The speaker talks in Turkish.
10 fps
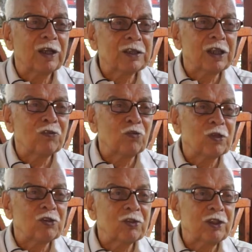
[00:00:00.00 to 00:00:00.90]
Kazandık o
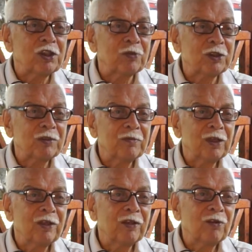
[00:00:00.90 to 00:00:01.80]
maçı 2-1.
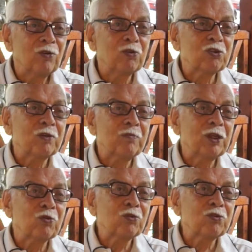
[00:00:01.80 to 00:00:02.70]
Onun yüzden
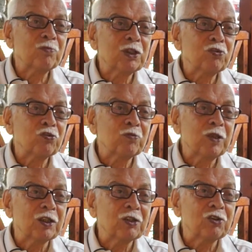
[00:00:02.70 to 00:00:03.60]
Beykoz birinci
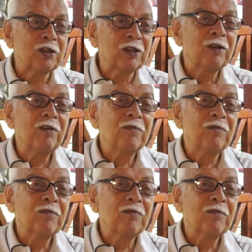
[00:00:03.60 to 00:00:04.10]
kümeye geçti.